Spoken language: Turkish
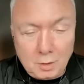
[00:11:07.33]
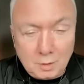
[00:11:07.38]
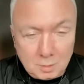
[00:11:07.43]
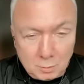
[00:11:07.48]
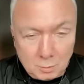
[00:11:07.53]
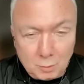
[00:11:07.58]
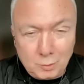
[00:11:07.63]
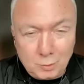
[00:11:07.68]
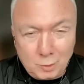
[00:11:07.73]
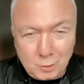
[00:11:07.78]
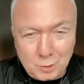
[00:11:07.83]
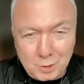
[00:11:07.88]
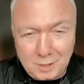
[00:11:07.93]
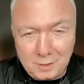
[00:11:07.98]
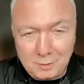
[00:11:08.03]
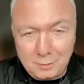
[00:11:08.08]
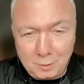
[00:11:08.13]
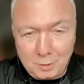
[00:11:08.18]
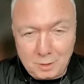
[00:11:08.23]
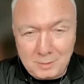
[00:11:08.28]
Orası motor
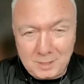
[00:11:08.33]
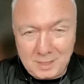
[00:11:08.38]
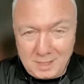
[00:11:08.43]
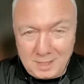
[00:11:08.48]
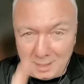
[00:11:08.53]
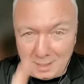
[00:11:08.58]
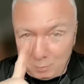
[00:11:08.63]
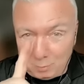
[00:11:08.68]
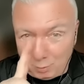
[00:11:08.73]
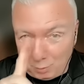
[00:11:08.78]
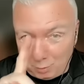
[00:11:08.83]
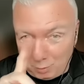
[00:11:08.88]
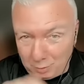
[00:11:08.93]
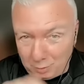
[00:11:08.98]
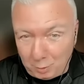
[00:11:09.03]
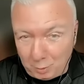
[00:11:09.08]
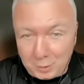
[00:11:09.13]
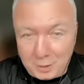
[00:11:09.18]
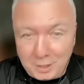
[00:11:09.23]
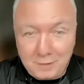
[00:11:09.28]
şeridi olabilir ha. Bu
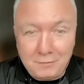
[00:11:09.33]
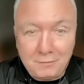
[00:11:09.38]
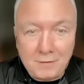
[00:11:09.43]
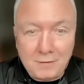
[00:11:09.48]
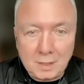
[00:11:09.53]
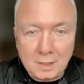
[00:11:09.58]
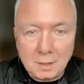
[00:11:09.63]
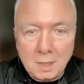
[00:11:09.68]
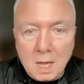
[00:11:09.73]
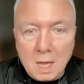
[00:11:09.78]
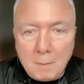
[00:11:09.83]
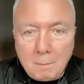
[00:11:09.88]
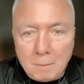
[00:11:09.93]
konuda önerim var.